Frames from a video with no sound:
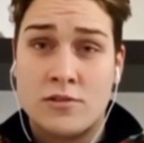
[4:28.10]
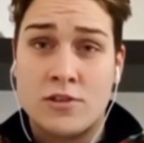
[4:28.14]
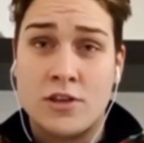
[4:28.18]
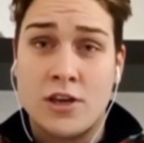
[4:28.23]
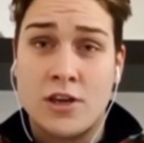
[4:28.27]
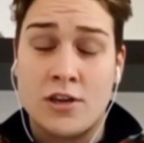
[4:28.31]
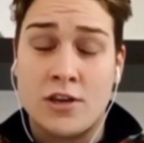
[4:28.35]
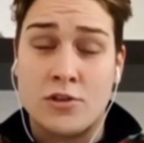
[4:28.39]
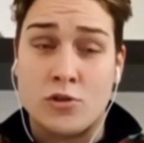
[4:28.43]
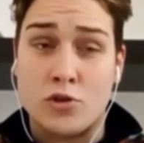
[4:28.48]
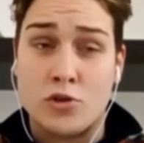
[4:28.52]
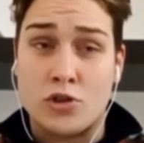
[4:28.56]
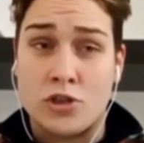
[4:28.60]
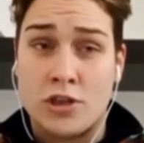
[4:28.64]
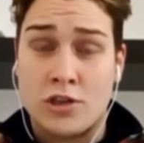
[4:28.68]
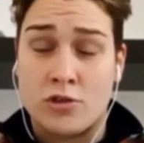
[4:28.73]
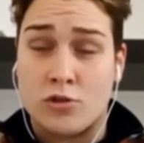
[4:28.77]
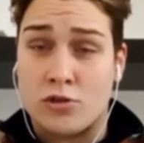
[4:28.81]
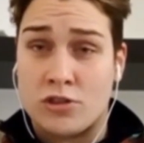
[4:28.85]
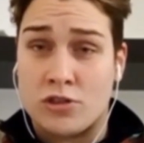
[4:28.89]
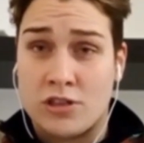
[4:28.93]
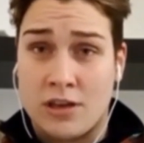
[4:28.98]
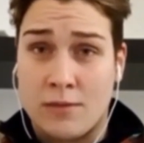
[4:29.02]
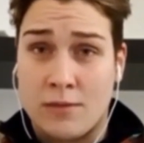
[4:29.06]
Certo,
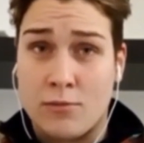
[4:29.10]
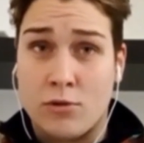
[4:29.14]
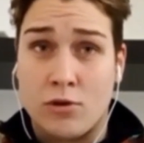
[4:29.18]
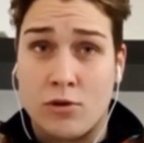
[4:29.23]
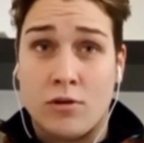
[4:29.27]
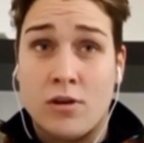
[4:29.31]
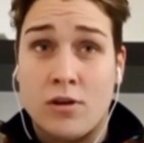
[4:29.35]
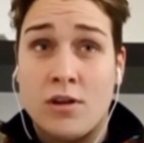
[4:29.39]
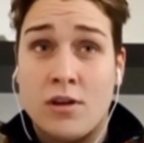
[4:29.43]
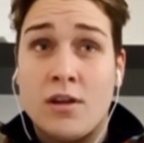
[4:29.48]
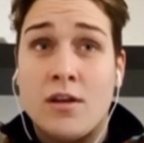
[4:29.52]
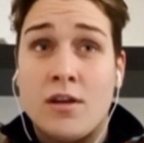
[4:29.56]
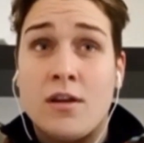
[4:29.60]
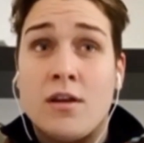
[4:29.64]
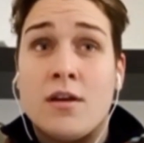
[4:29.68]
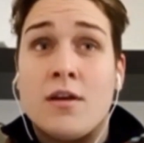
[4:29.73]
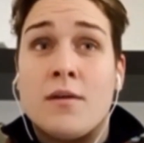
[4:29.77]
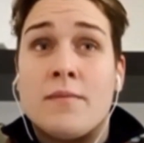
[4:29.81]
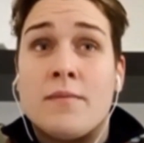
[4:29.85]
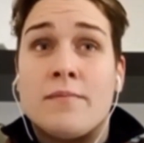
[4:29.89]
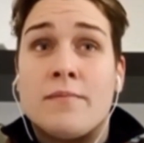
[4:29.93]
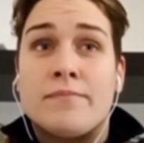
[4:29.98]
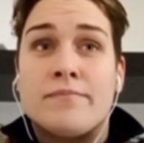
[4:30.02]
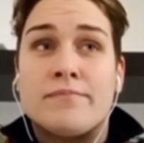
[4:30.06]
certo, siamo
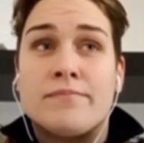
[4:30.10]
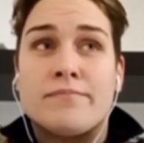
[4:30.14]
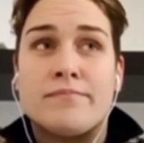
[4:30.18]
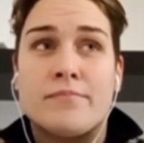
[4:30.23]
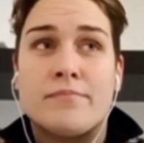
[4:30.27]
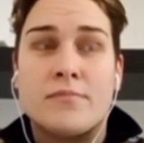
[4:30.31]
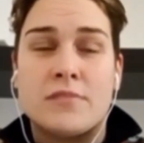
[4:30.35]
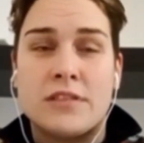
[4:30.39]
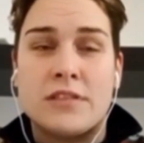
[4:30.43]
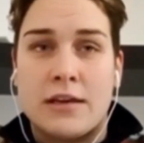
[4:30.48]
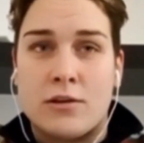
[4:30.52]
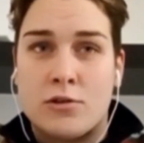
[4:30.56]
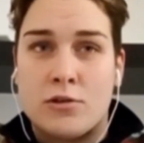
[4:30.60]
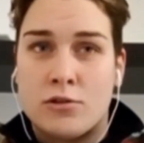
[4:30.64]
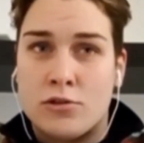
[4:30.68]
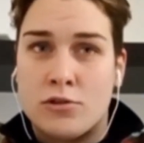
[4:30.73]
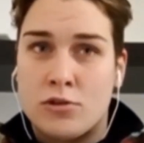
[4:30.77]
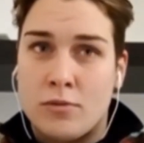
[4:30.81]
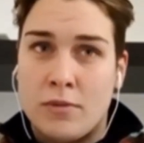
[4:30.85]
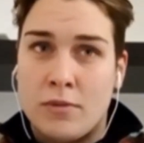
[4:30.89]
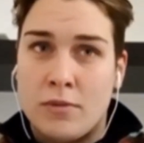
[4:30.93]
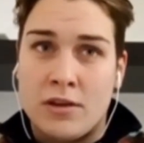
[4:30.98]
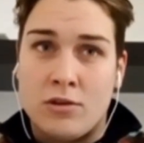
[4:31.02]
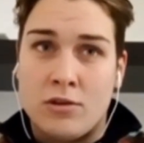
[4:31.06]

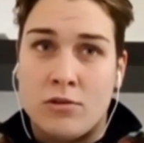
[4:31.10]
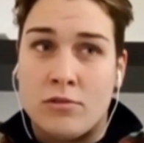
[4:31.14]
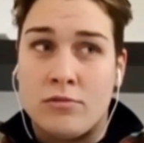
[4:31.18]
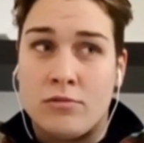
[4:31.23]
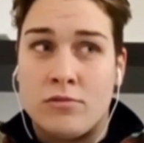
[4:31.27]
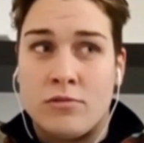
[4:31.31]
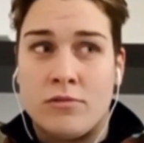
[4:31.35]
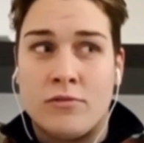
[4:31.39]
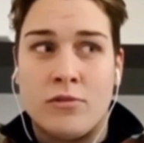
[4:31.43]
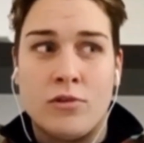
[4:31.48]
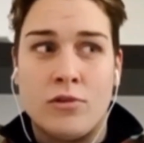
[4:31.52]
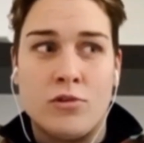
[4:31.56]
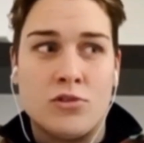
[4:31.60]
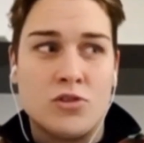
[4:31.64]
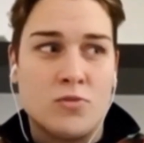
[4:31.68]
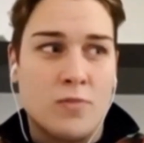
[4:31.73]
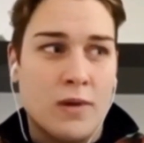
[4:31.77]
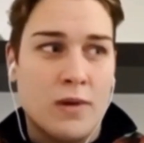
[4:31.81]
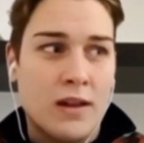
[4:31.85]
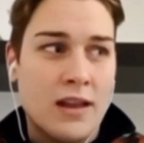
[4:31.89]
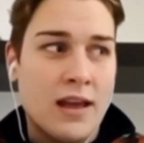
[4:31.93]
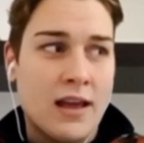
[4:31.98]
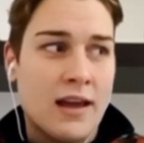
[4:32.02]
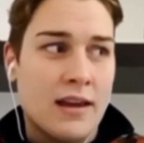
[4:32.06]
secondo me, non, non, voglio
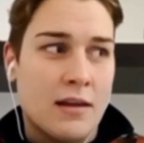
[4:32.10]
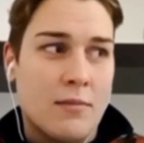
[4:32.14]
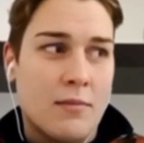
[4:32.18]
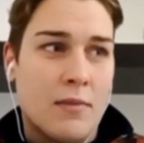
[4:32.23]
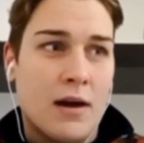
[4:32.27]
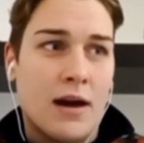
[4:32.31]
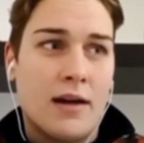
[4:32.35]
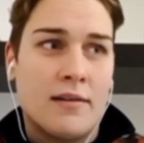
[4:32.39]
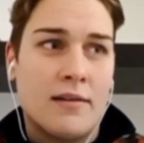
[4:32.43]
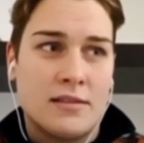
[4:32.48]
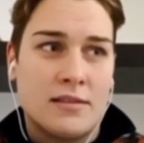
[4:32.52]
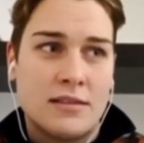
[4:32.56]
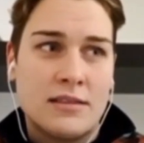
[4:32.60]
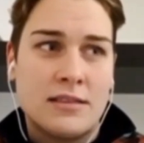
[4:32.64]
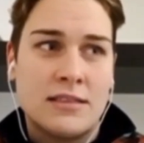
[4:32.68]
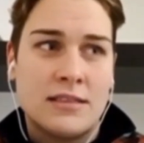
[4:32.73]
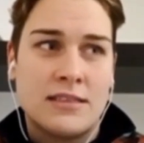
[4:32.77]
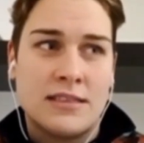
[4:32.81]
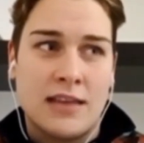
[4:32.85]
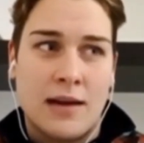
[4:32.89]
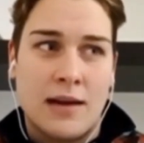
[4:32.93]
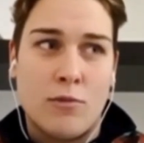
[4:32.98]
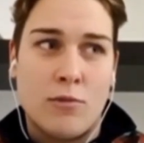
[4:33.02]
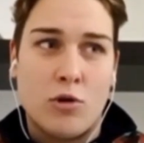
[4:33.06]
sbagliare, ma
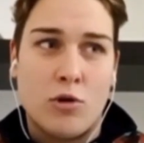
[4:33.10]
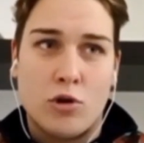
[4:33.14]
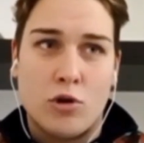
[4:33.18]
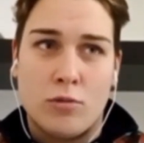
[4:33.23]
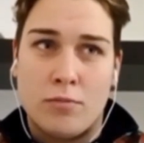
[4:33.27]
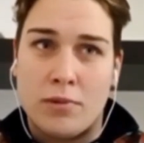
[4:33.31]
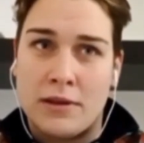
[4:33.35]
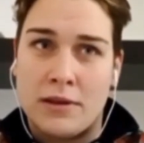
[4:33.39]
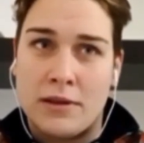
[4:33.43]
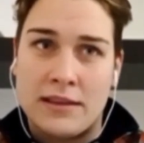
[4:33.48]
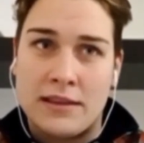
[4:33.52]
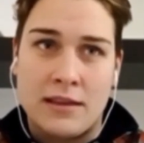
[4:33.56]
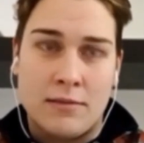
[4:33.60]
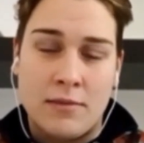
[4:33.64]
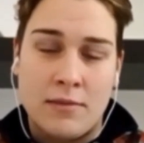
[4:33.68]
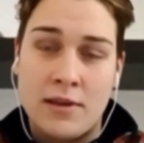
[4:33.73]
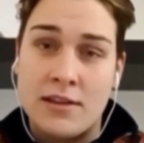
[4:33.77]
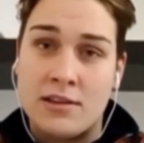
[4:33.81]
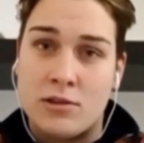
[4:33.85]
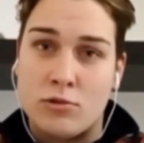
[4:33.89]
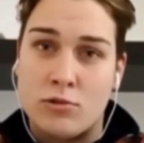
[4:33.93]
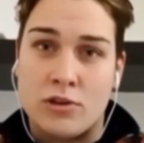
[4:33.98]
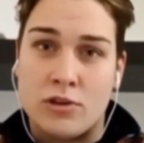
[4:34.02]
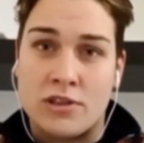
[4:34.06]
siamo
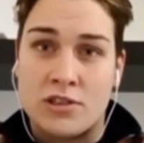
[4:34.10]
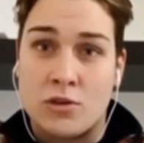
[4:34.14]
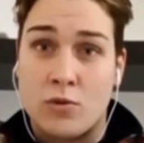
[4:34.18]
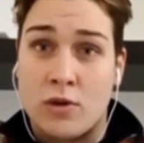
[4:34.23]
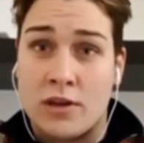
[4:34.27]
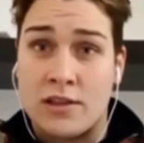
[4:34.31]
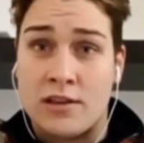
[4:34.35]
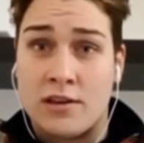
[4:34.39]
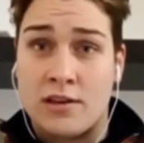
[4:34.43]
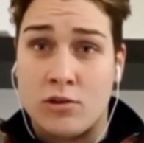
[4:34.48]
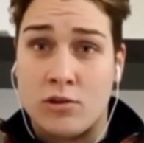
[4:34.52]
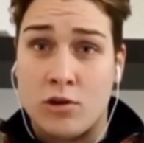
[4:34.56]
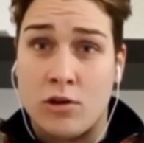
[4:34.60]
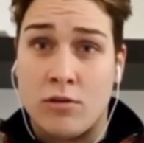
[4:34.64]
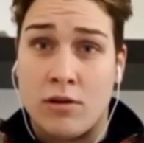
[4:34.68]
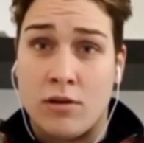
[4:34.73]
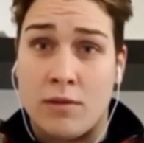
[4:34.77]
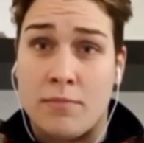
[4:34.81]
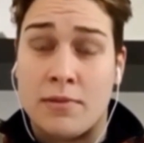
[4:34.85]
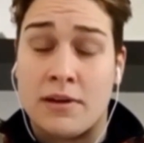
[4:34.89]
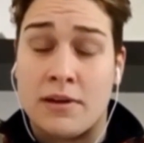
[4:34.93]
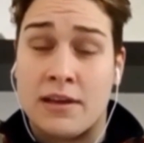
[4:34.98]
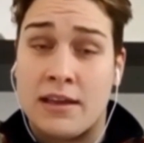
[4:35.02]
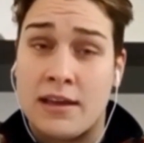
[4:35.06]
completamente una squadra
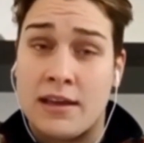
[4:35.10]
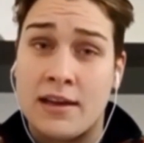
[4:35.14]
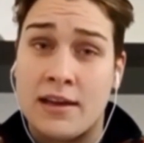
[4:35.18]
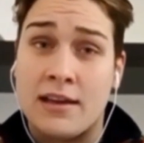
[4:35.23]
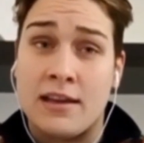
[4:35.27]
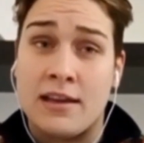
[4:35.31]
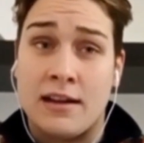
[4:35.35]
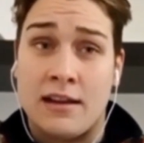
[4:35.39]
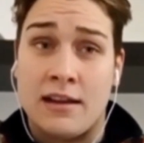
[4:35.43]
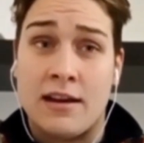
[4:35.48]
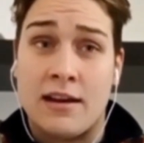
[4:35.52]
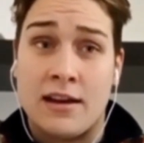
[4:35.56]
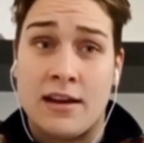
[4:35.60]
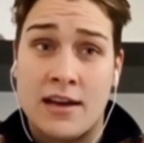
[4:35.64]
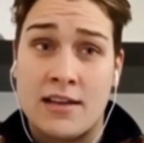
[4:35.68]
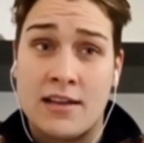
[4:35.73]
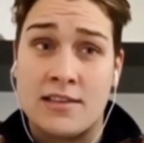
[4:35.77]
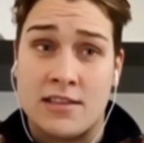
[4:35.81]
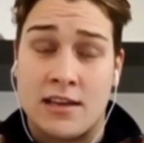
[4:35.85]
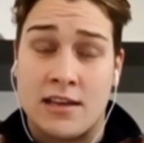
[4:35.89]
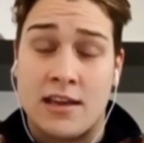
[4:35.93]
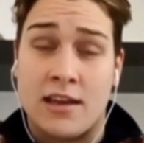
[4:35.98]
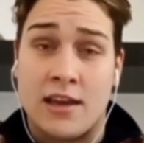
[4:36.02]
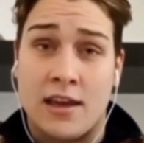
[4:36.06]
nuova perché anche le
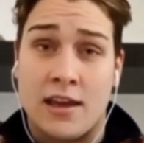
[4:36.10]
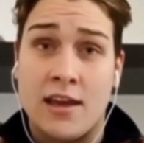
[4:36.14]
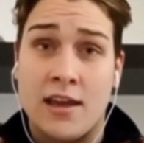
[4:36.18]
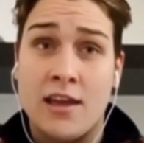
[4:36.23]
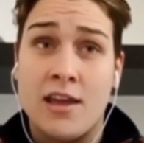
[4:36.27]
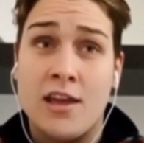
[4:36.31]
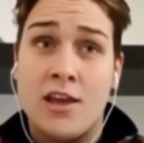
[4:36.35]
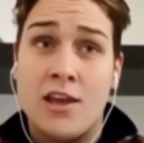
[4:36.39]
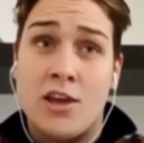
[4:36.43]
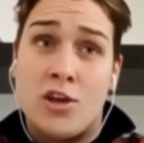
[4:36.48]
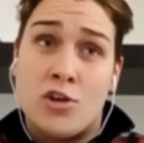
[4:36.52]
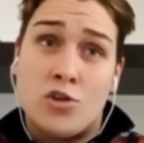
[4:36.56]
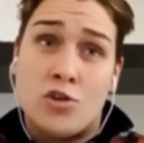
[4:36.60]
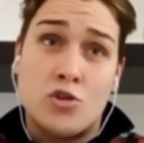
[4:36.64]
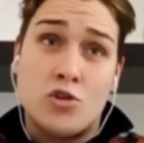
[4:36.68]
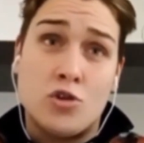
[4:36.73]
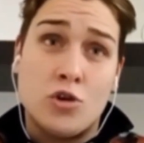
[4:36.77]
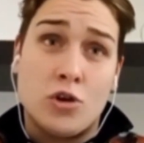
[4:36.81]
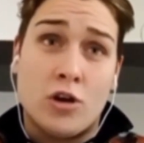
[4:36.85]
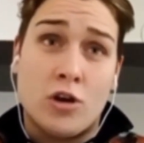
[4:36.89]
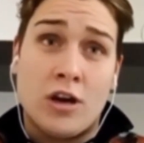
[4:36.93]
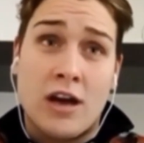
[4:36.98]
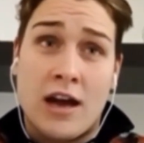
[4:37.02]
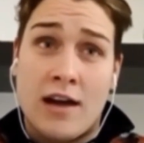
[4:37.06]
ragazze che
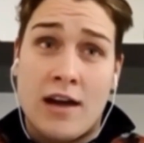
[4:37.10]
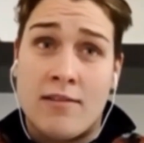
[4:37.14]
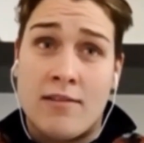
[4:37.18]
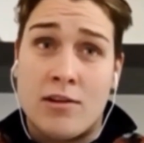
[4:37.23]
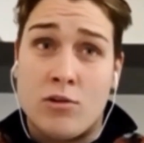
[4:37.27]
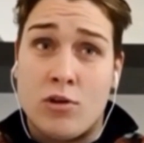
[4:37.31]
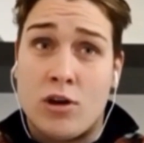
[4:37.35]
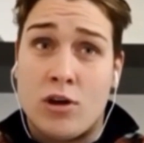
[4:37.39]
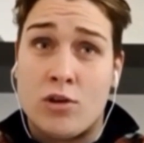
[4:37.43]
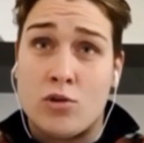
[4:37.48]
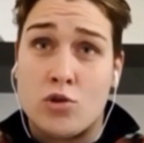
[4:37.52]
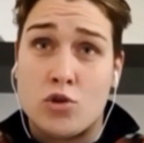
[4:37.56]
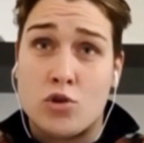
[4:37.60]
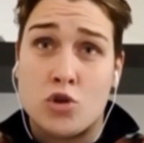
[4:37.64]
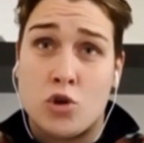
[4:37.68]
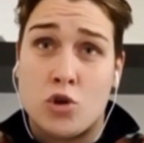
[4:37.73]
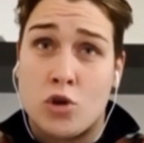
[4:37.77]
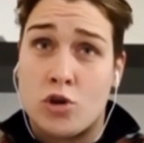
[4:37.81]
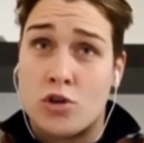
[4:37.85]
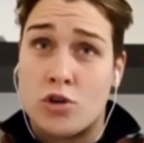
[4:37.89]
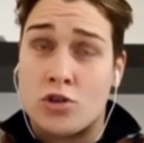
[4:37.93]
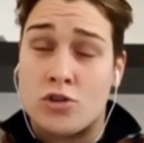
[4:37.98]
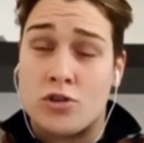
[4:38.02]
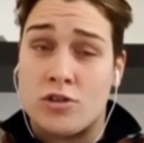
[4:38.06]
giocavano l'anno
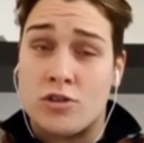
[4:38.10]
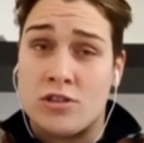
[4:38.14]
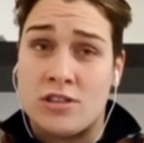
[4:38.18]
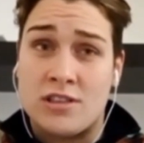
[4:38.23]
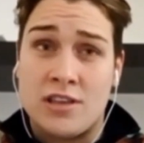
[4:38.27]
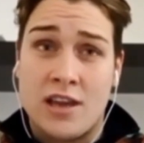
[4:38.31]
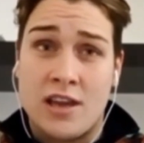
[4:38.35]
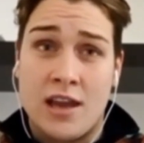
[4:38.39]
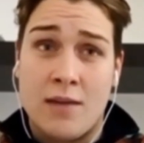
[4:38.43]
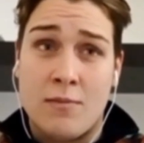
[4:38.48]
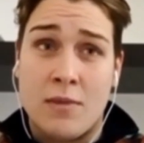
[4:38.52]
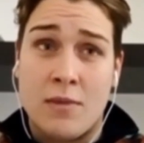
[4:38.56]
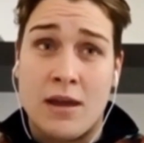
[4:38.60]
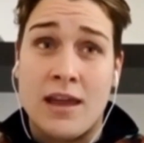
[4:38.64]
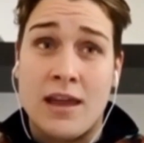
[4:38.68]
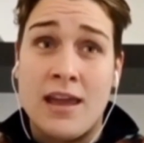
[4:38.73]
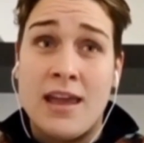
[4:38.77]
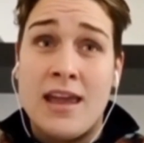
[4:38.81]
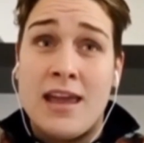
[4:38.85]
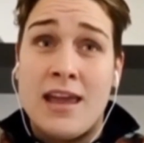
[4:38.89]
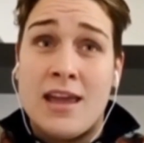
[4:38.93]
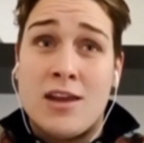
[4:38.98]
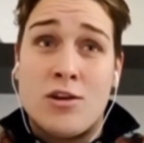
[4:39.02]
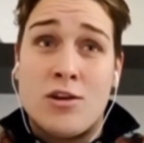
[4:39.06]
scorso insieme